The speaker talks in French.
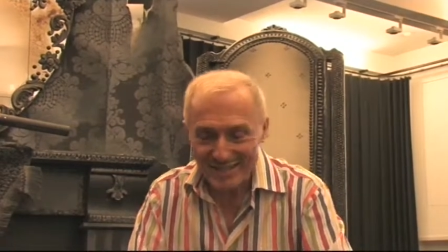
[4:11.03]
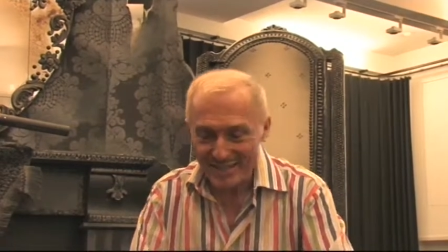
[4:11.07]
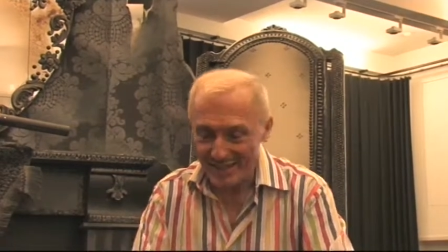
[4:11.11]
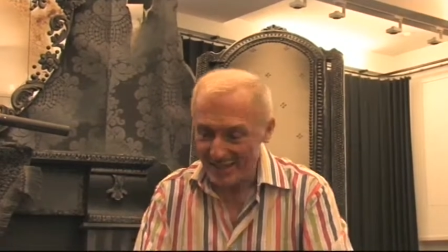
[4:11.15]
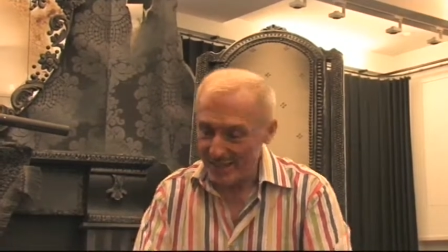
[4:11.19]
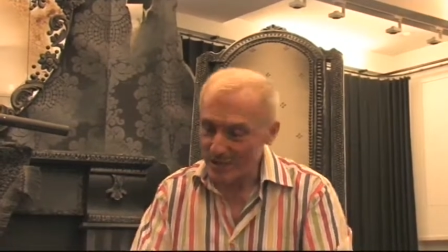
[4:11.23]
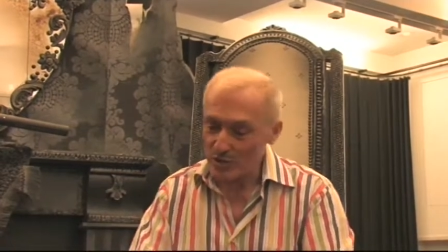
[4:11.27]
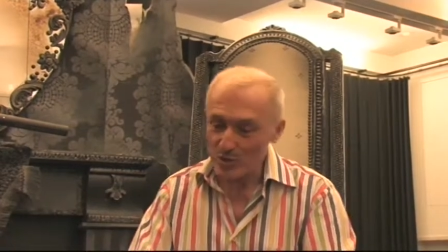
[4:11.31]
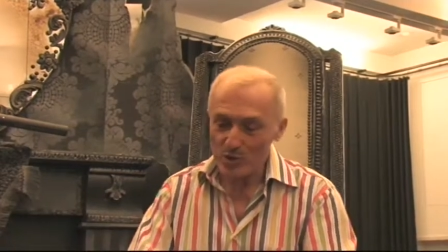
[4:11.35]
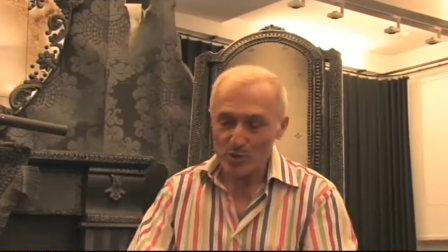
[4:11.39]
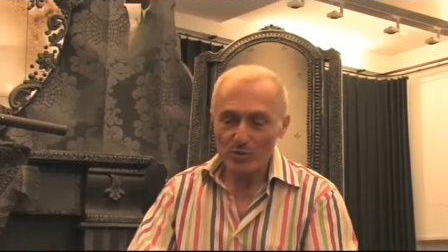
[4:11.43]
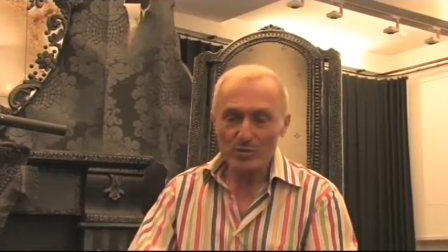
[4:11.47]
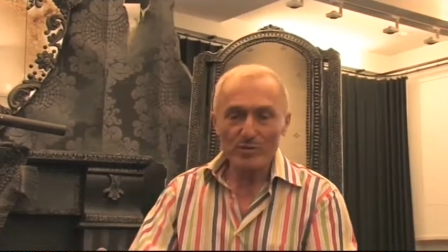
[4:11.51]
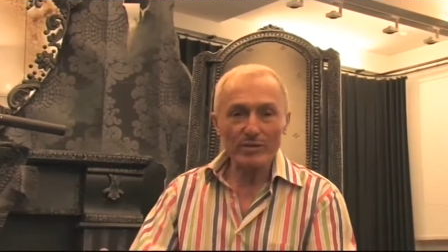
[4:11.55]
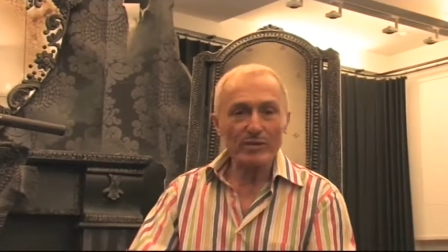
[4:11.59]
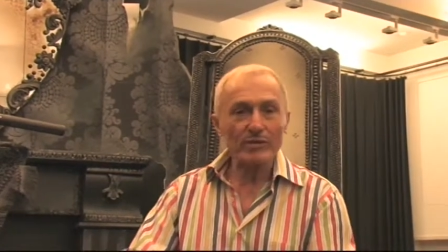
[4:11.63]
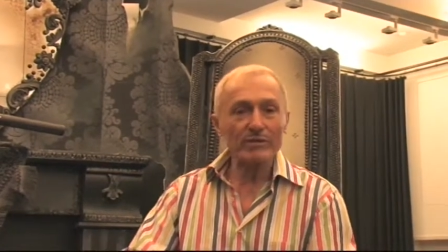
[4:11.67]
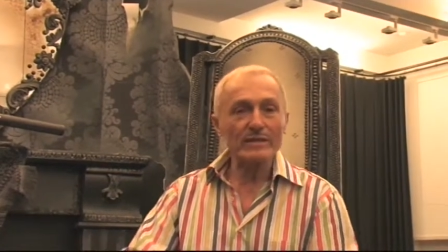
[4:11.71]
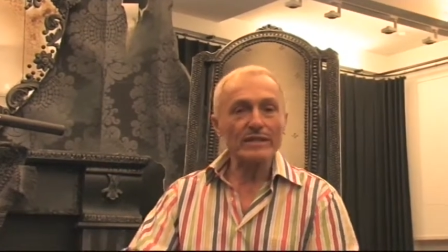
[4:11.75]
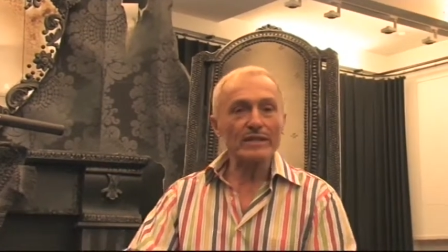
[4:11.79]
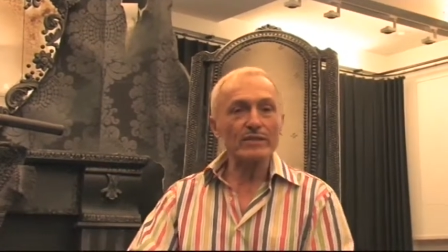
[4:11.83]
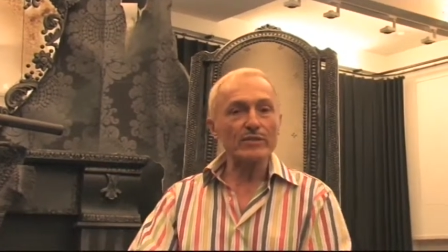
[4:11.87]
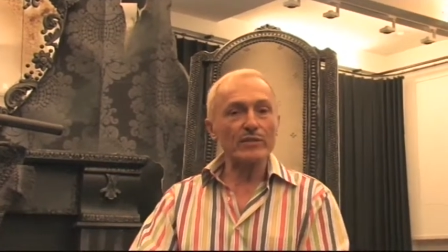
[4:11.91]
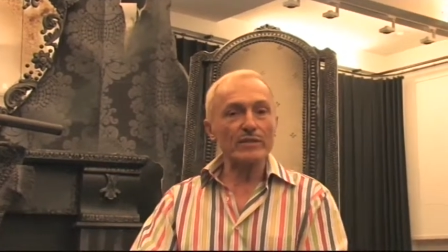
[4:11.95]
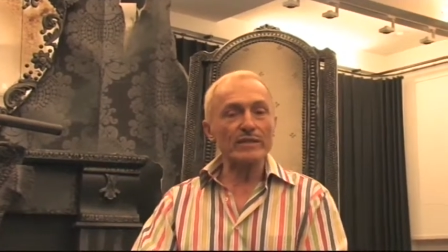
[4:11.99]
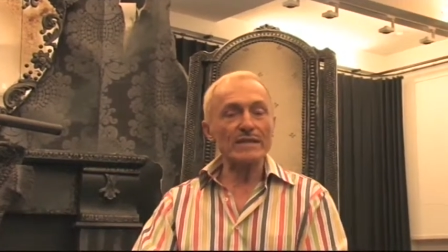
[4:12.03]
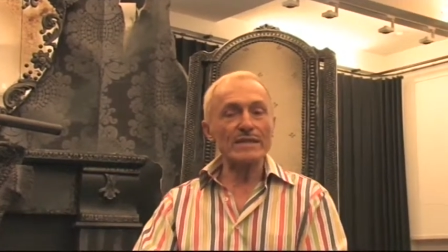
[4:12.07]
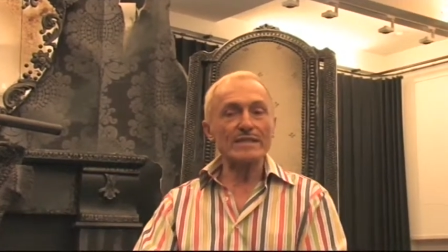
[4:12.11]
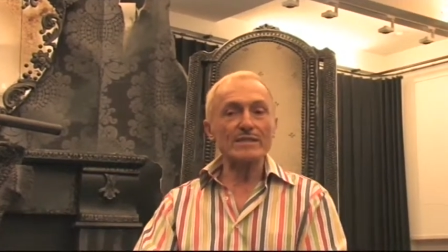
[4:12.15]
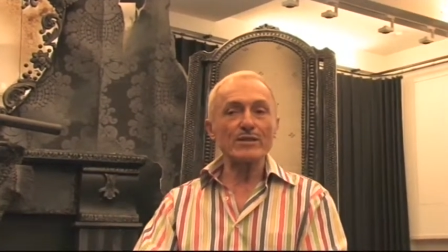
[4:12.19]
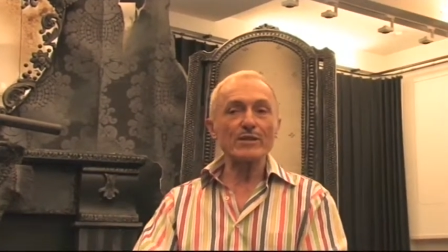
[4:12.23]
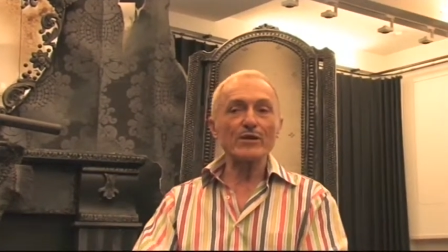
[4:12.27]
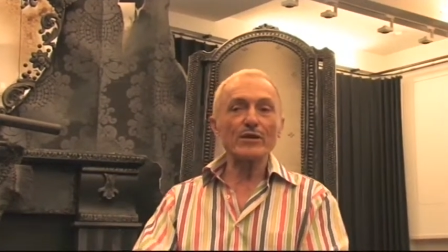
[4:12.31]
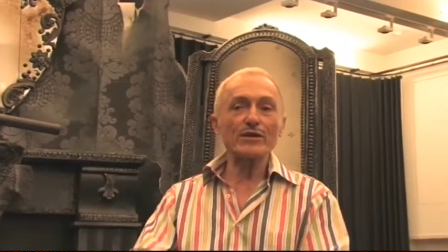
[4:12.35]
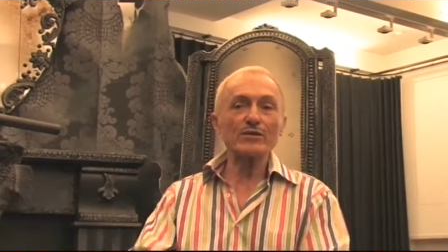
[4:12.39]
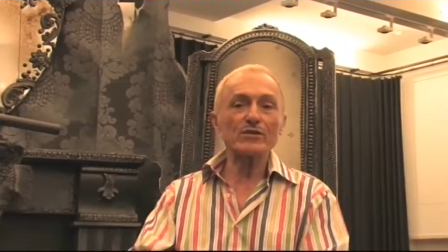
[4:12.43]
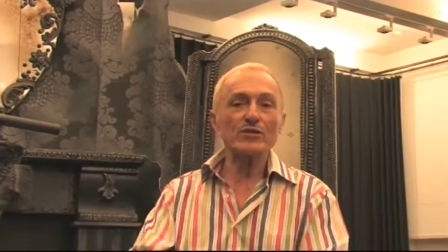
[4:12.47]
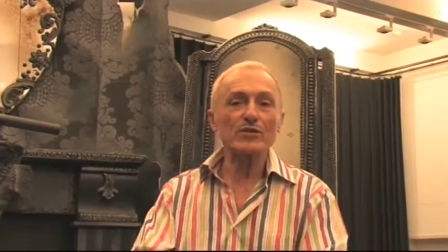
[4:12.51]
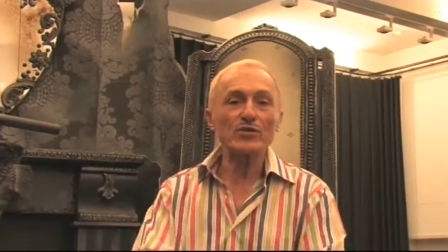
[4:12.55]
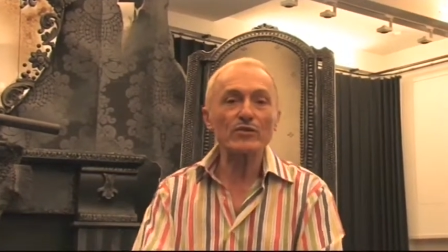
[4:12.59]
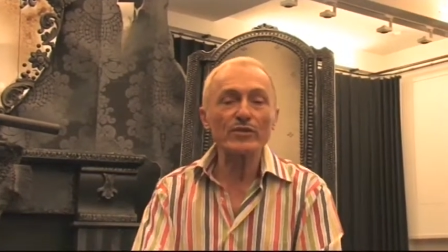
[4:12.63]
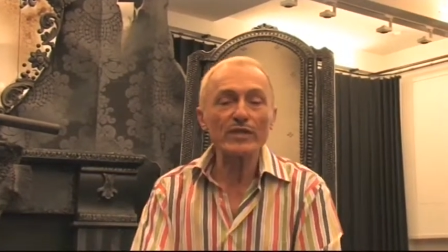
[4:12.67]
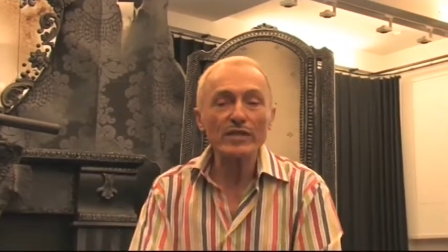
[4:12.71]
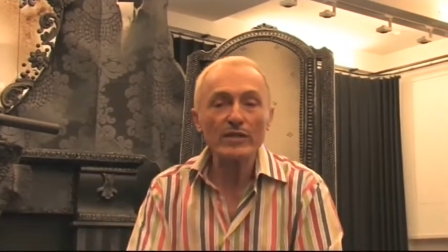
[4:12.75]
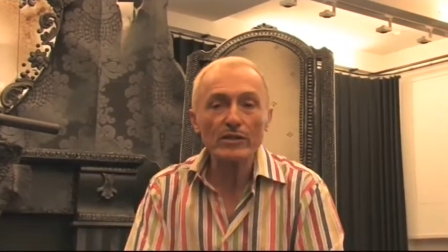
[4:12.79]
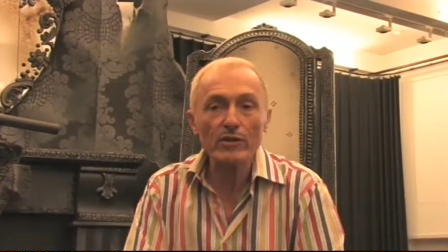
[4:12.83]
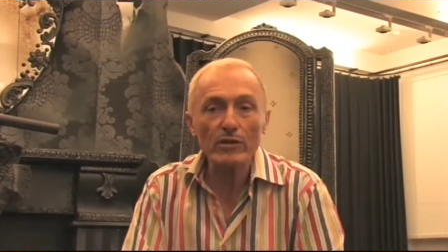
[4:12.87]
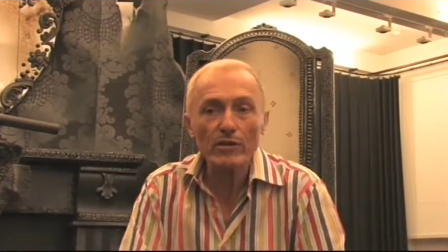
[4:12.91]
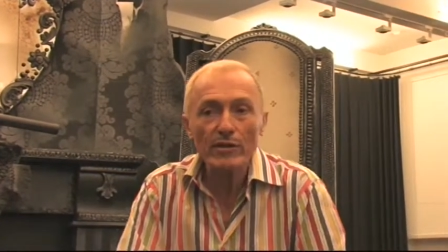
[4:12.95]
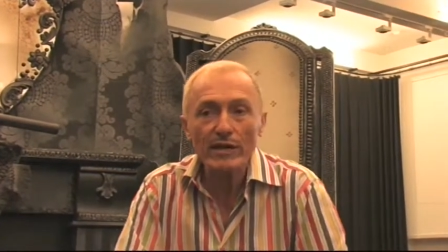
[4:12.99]
Là, je suis dans le décor d'Azor. Ce
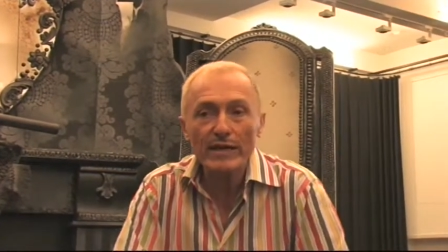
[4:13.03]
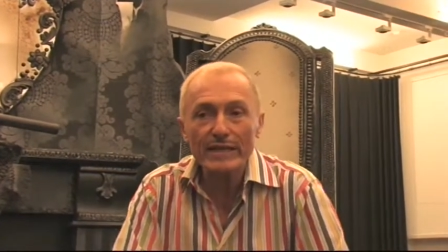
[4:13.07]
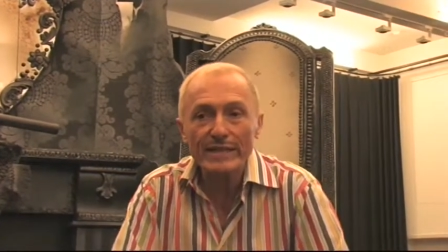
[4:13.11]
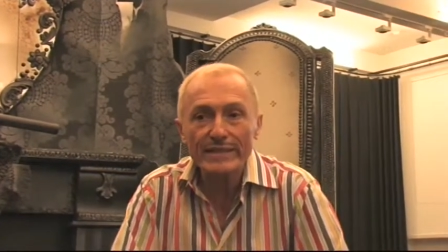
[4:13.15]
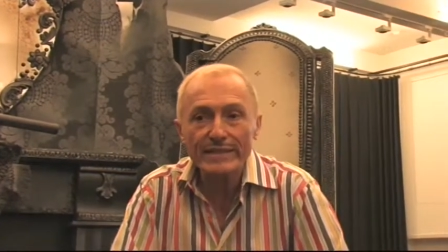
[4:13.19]
décor a